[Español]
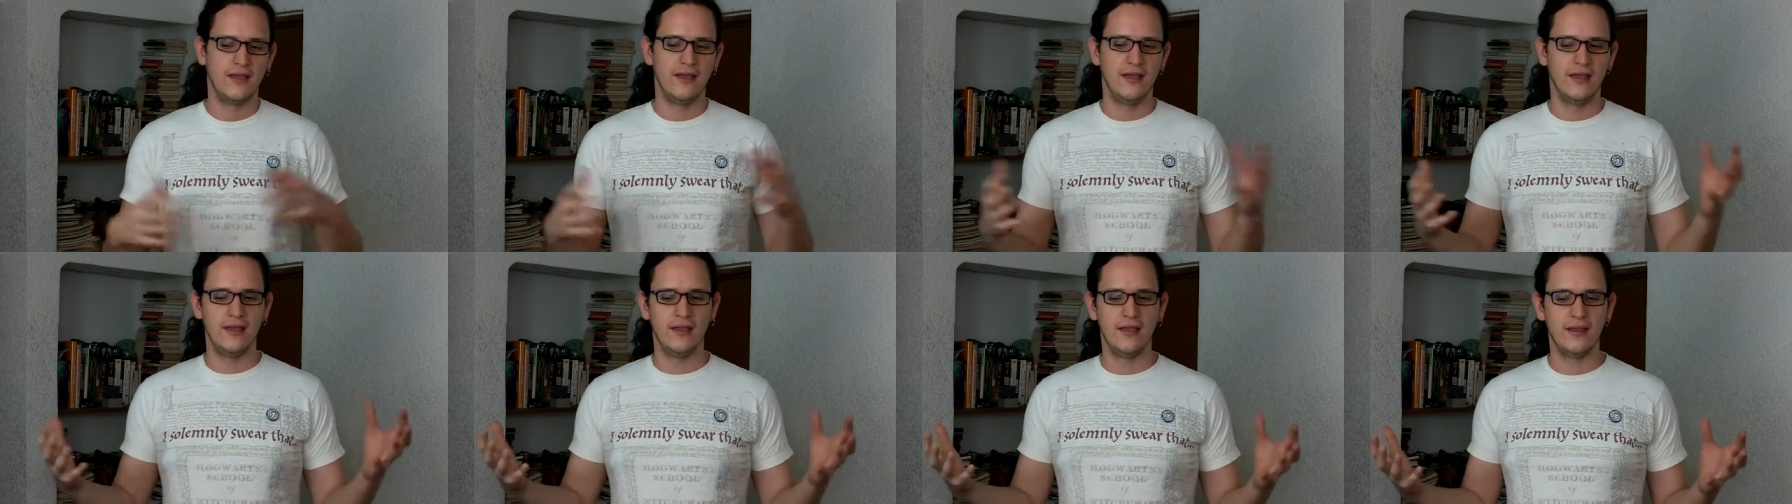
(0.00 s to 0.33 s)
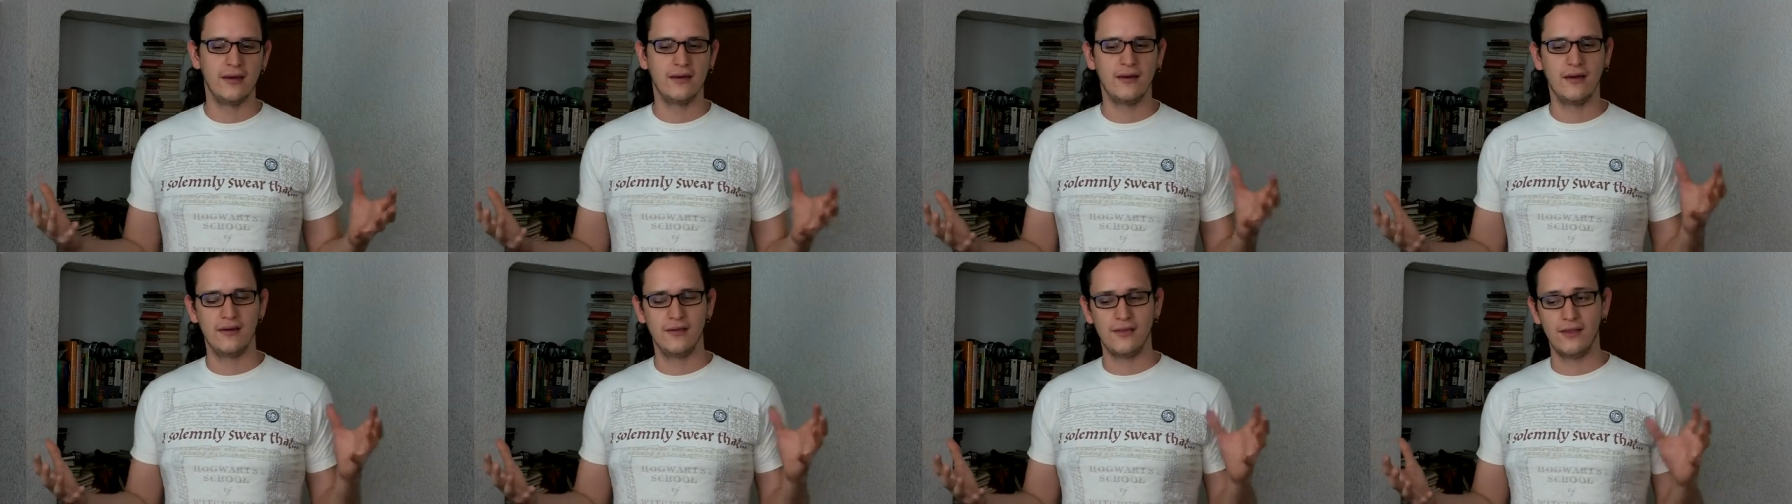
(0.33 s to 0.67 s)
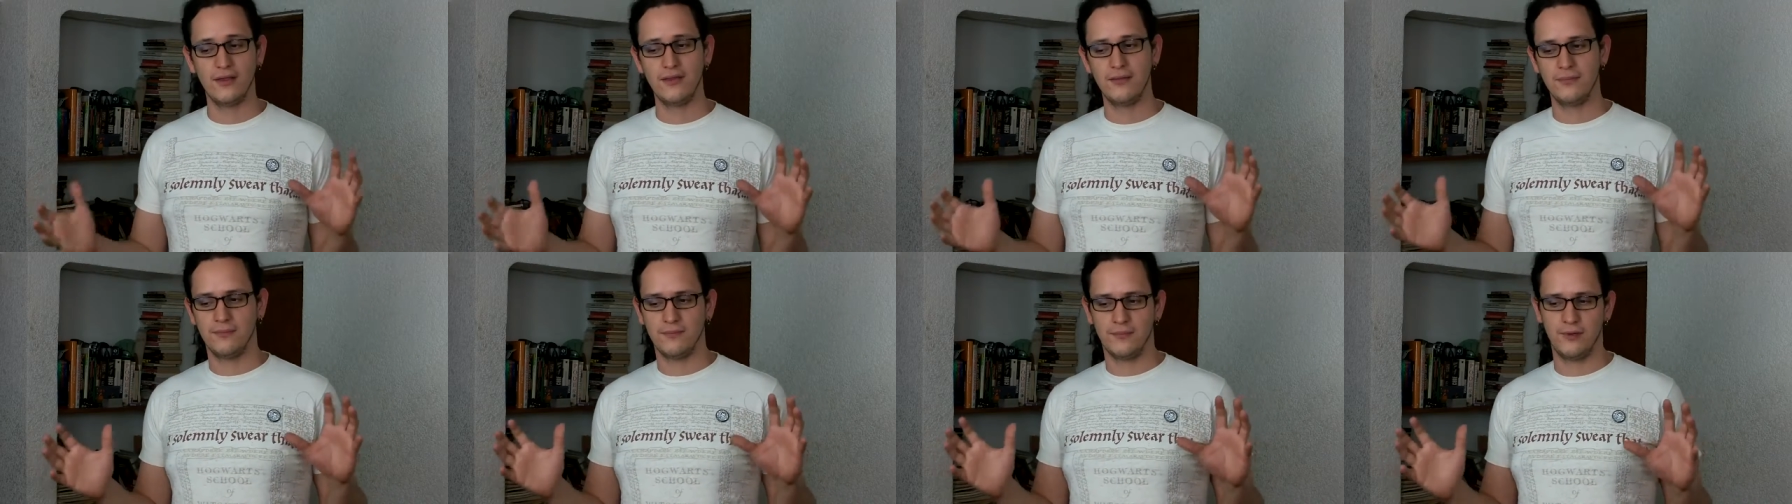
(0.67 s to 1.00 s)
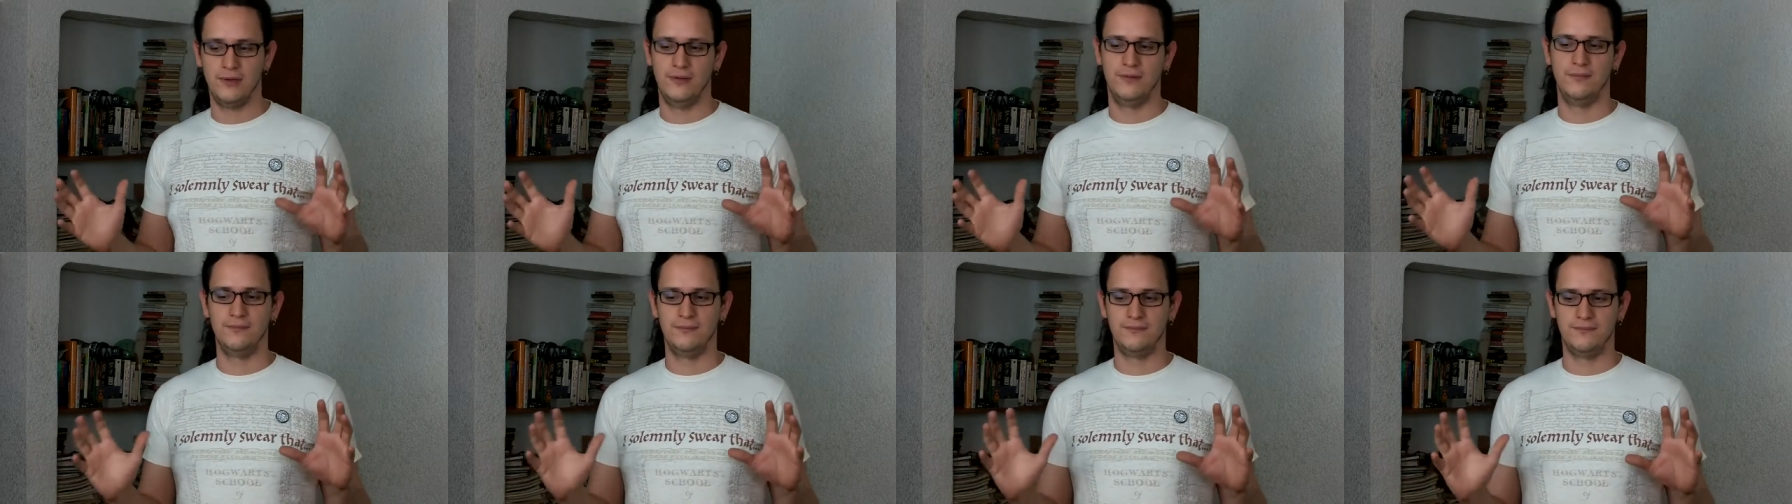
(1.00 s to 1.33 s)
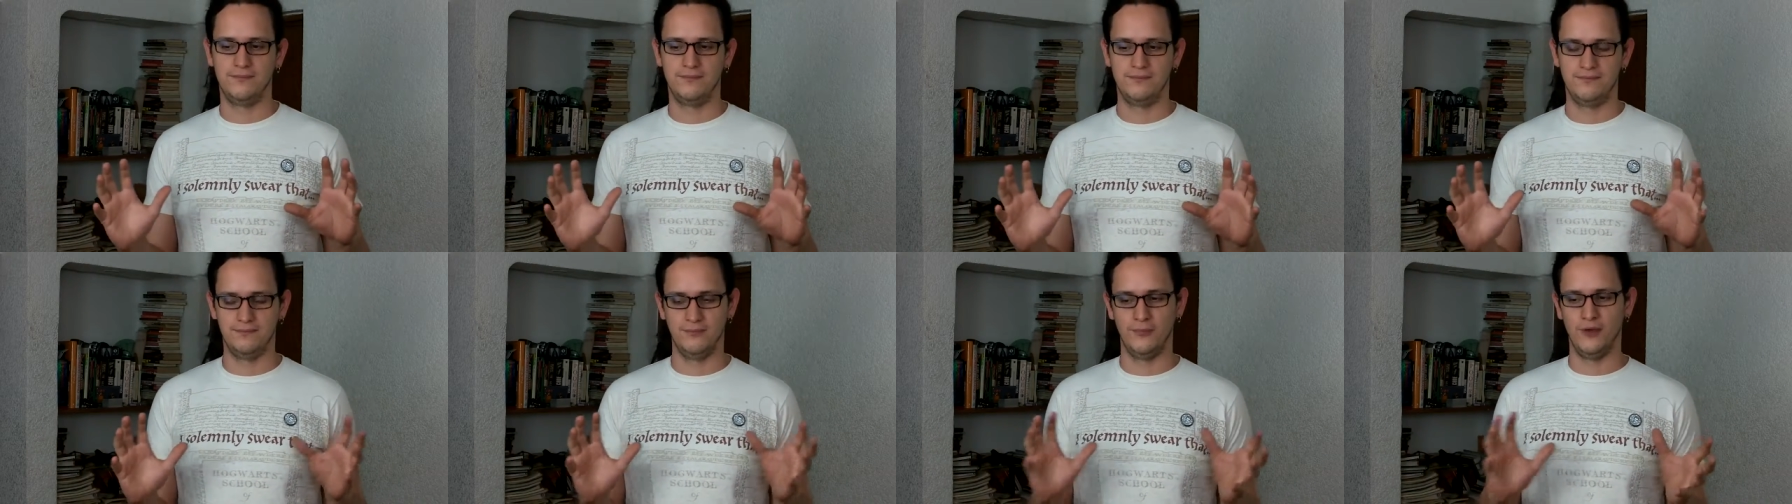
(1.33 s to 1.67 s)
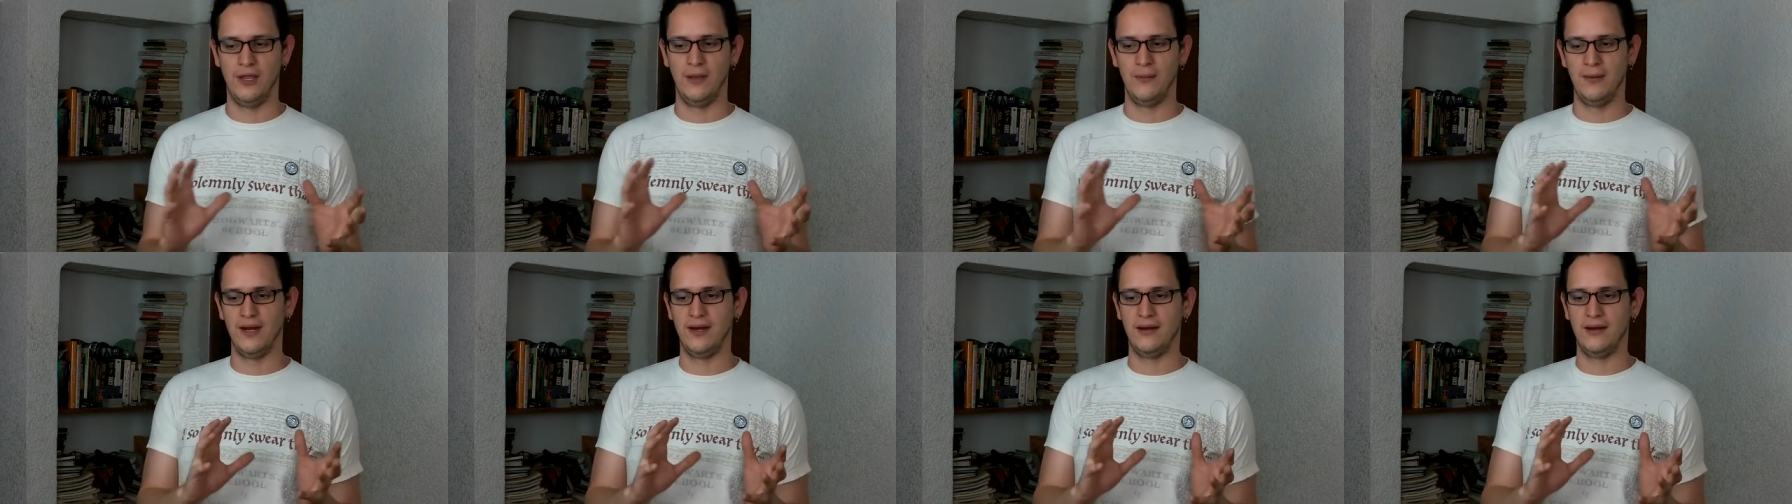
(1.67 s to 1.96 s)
que en realidad, bueno, voy a